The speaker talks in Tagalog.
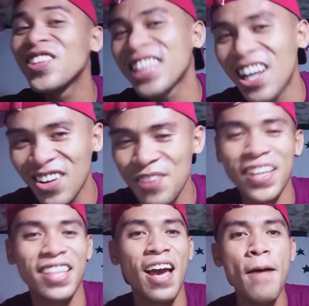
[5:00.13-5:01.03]
tatahon na
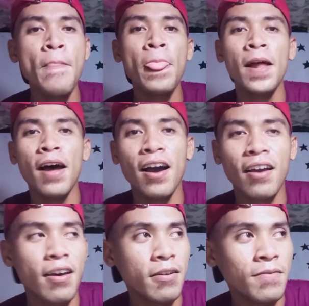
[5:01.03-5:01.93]
pati ah.
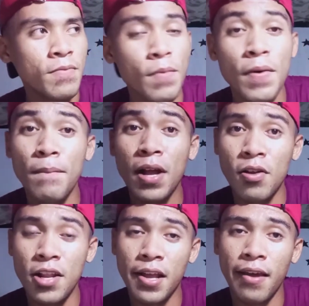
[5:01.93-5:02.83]
Pag uh, ah,
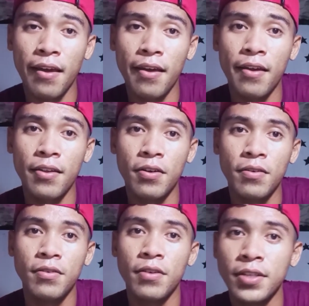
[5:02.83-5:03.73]
mamambal ko na ni kay
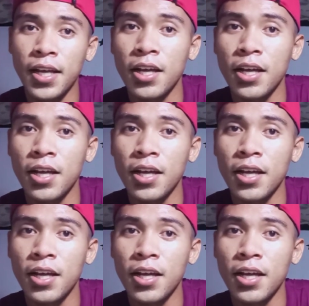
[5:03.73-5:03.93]
ano, sa